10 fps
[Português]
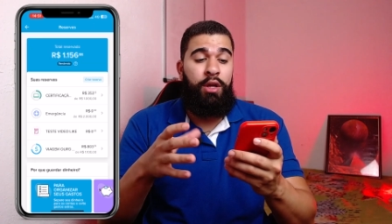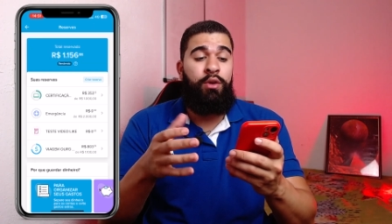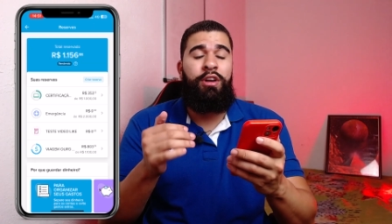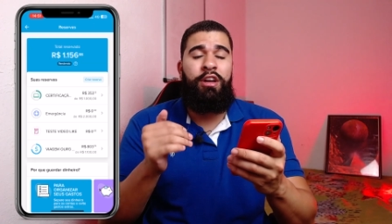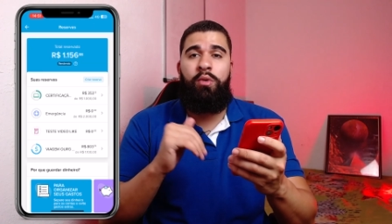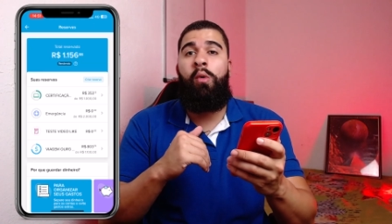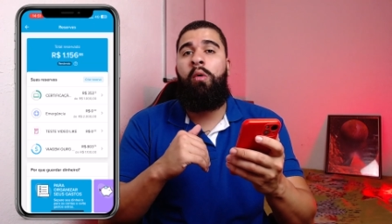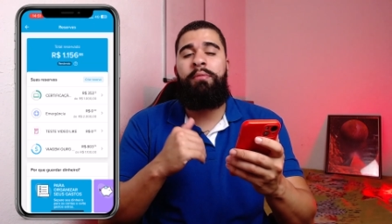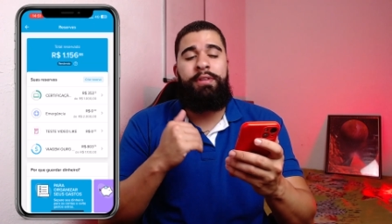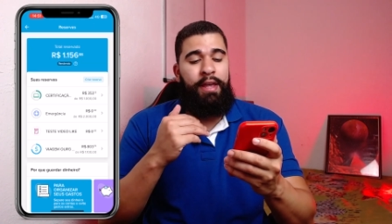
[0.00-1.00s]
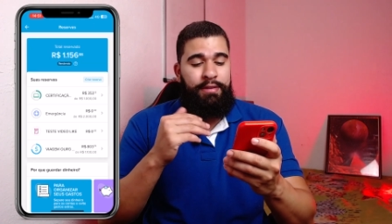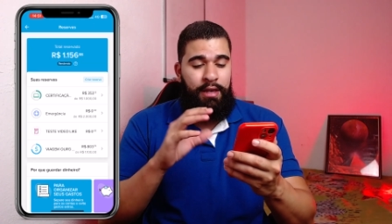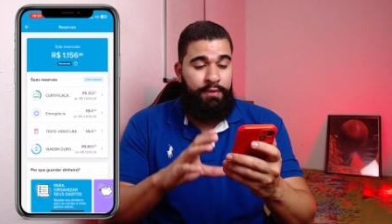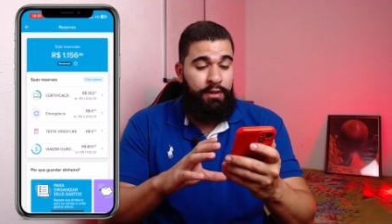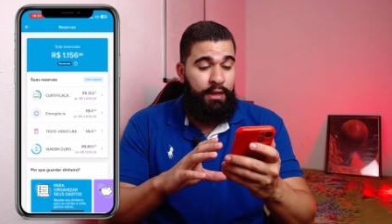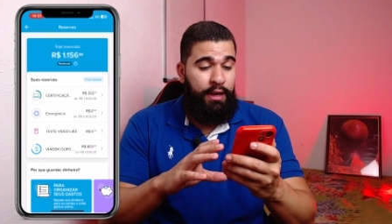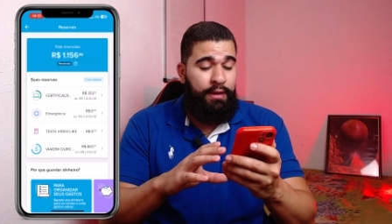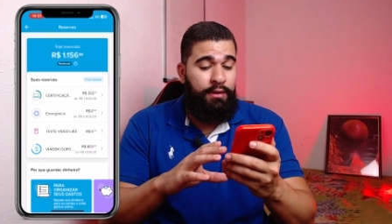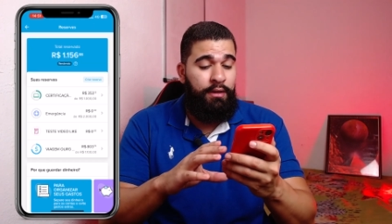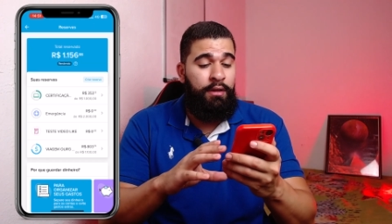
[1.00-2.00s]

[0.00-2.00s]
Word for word: Eu já estou com algumas reservas criadas